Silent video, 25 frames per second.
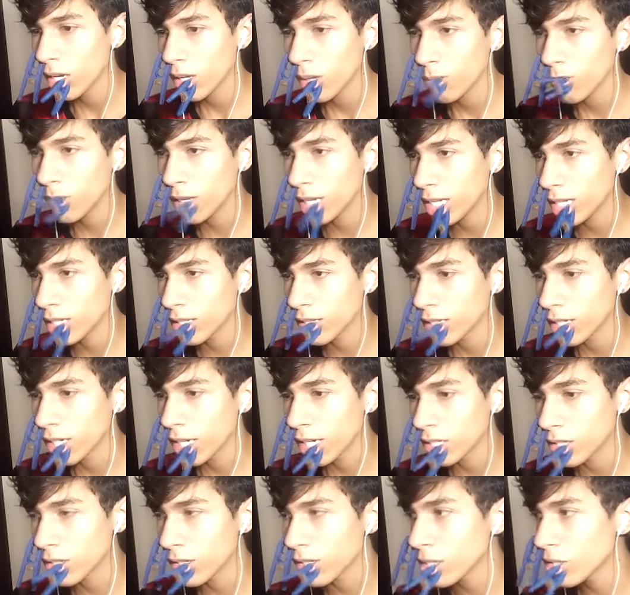Beleza,
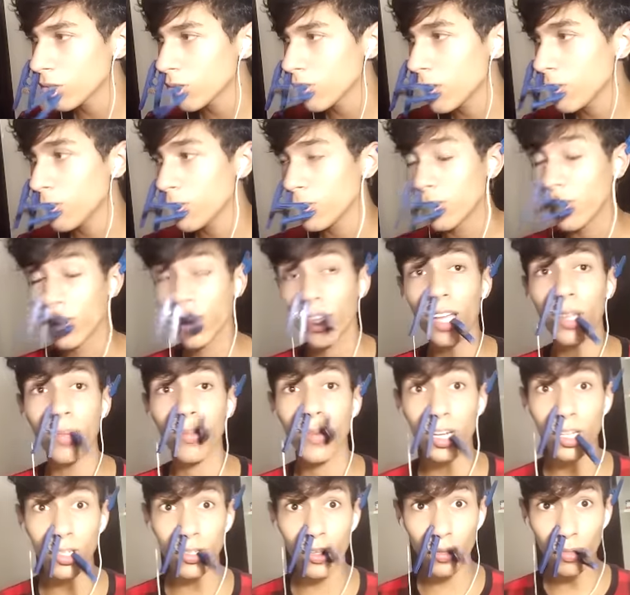é só a gente tomar muito cuidado.
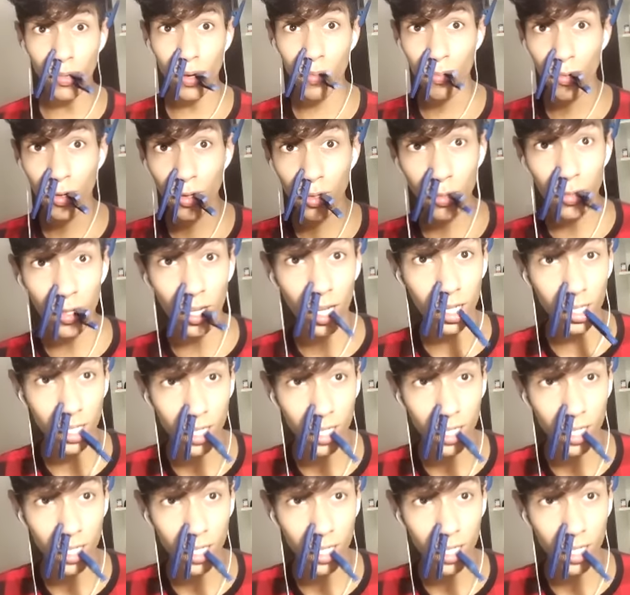Mano, é só tomar muito cuidado